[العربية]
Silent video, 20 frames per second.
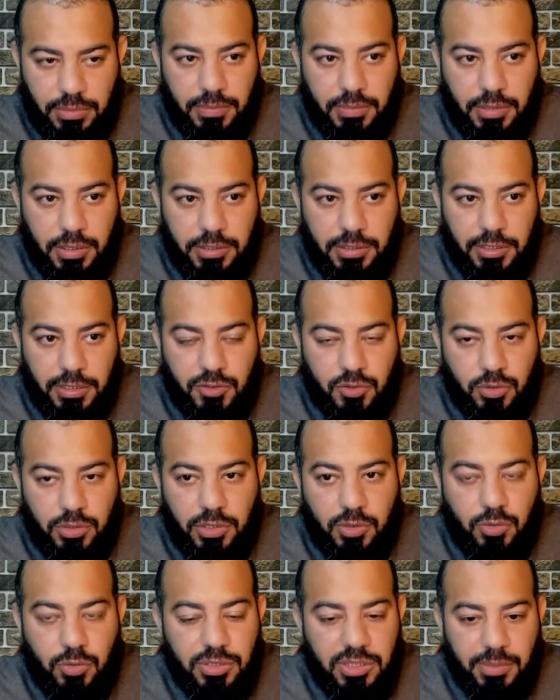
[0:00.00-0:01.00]
قطع
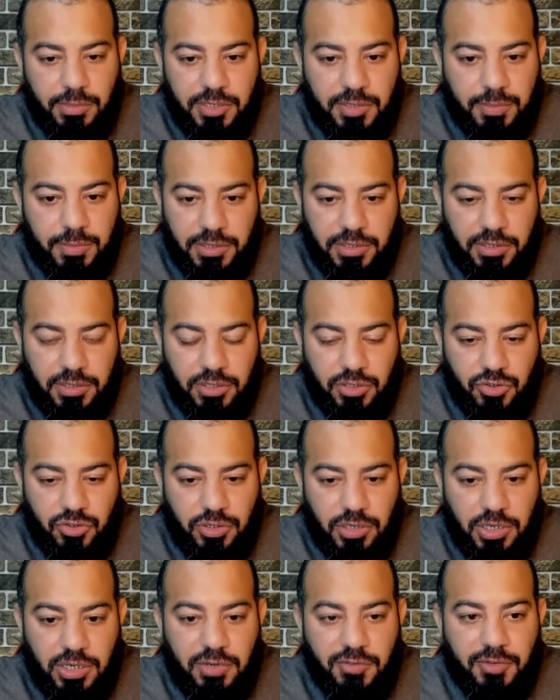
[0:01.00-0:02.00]
صوتك وانت ما سمعتنيش
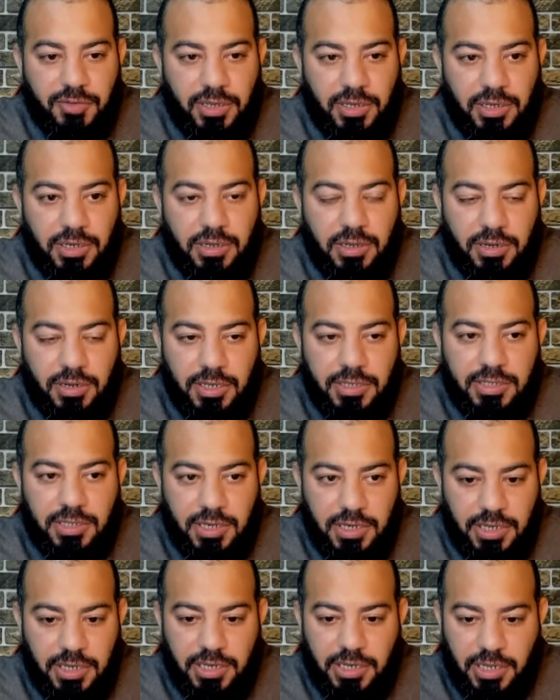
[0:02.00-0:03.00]
انا فعلا قرات
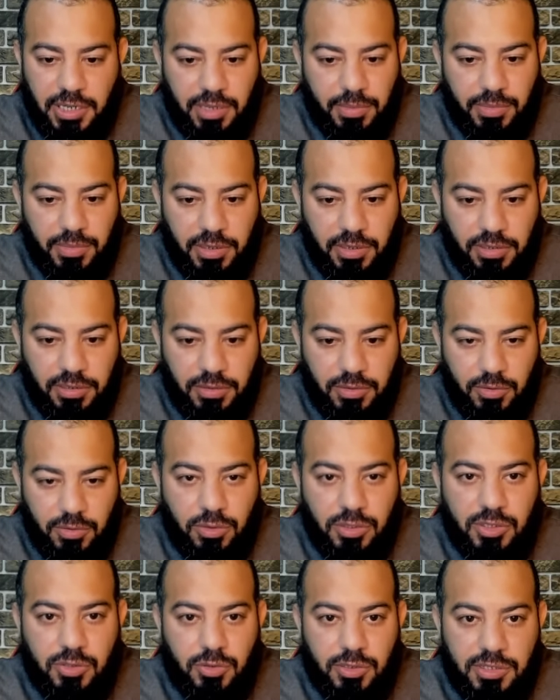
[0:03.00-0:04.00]
الايه كامله
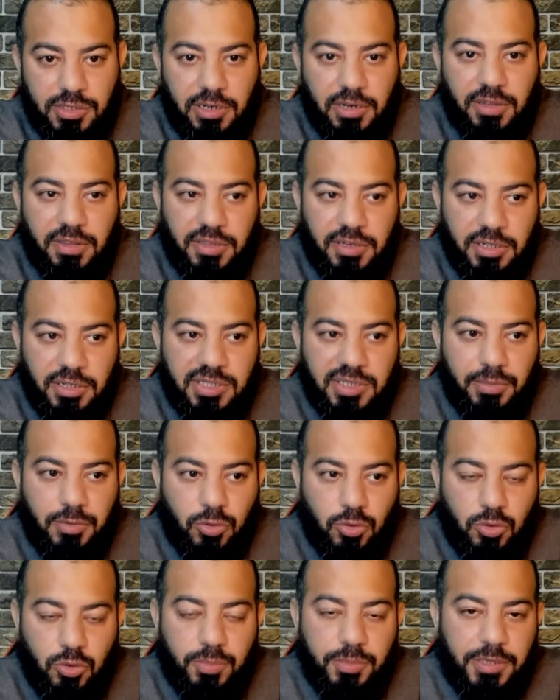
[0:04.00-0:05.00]
قلت الذين
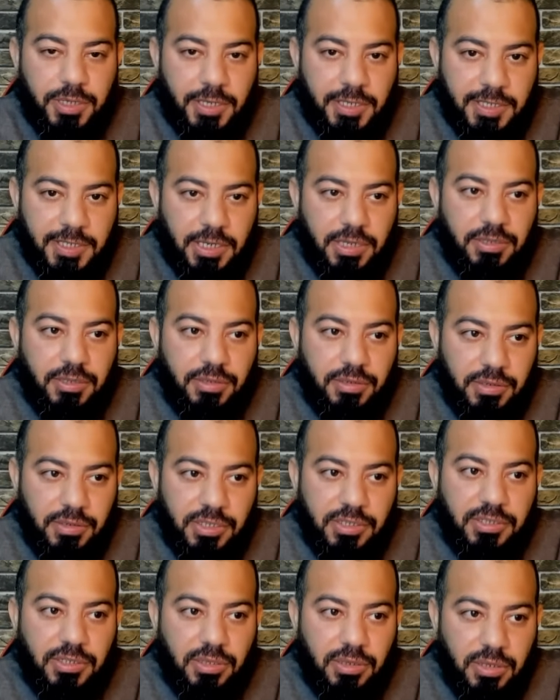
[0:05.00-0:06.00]
تبعوهم باحسان
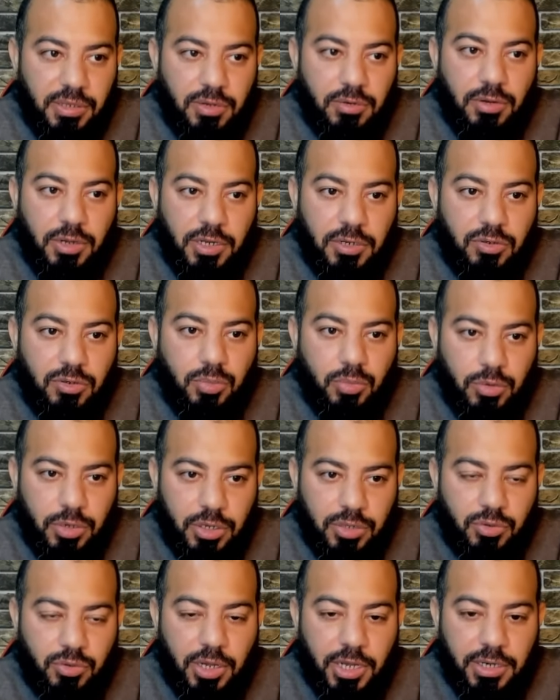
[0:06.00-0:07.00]
رضي الله عنهم طيب،
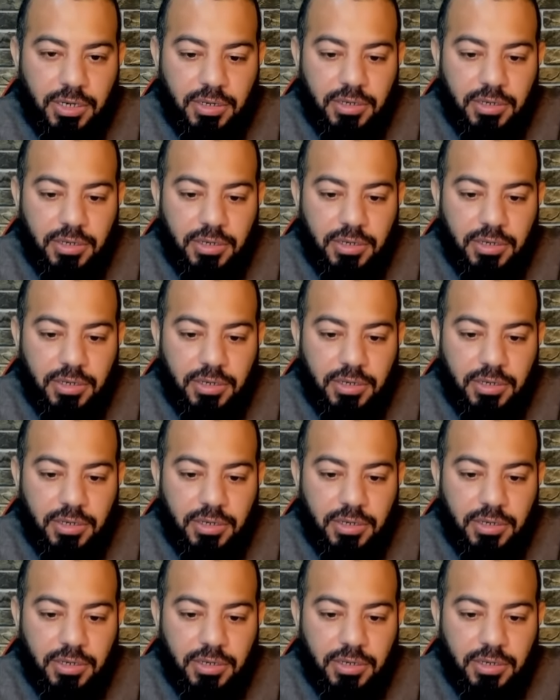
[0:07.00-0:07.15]
ورضوا عنه